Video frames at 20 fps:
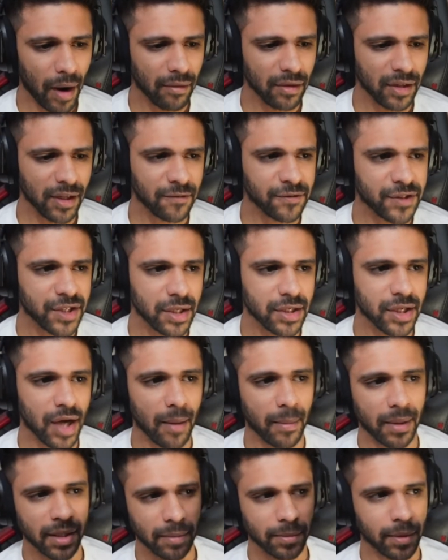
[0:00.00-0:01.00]
लेफ्ट सीजी हाँ
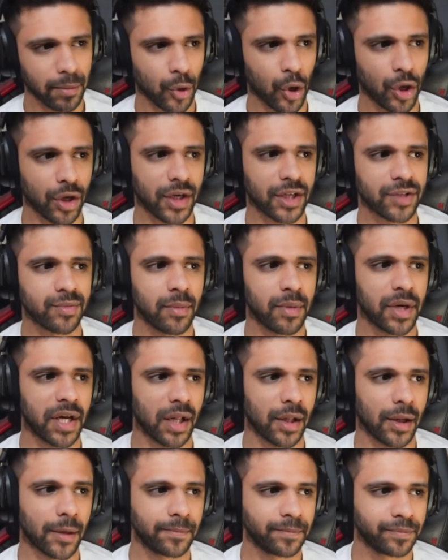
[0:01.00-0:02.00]
मैंने अपने ब्रॉडकास्ट में भी
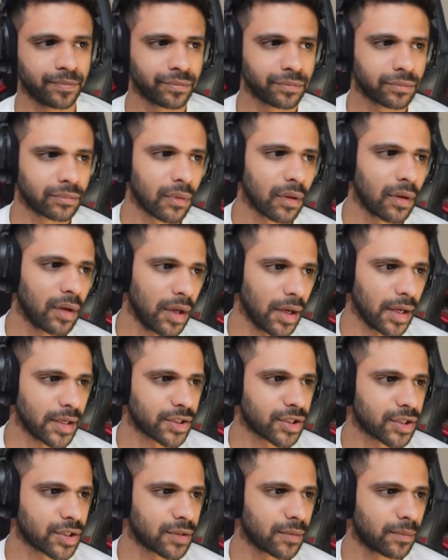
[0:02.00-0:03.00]
डाला यस
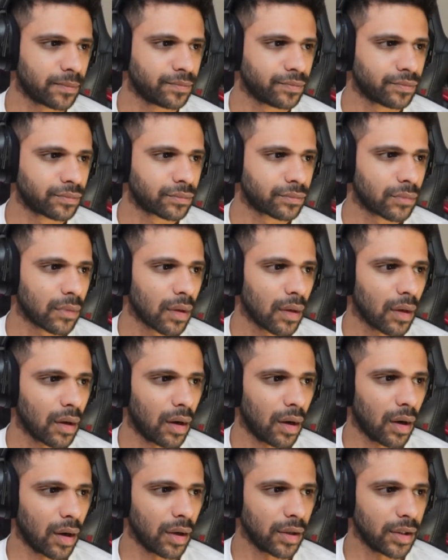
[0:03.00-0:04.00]

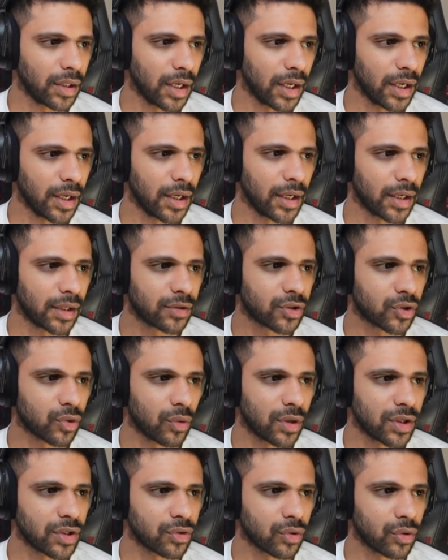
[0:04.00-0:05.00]
आ, ये सो
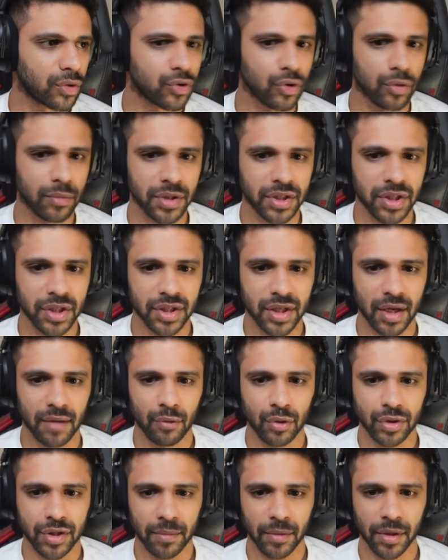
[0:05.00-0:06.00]
एंड सो जो भी चीजें हैं वो
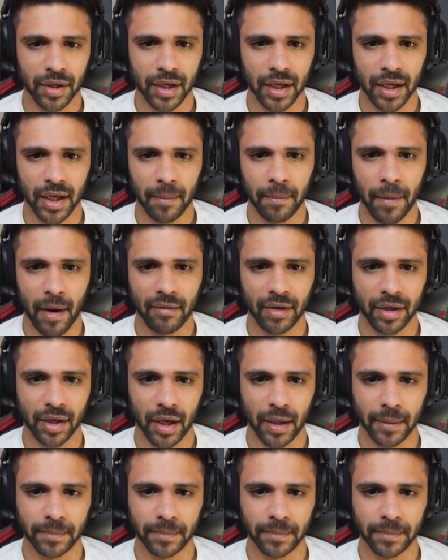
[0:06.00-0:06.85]
सब करके कि पावर का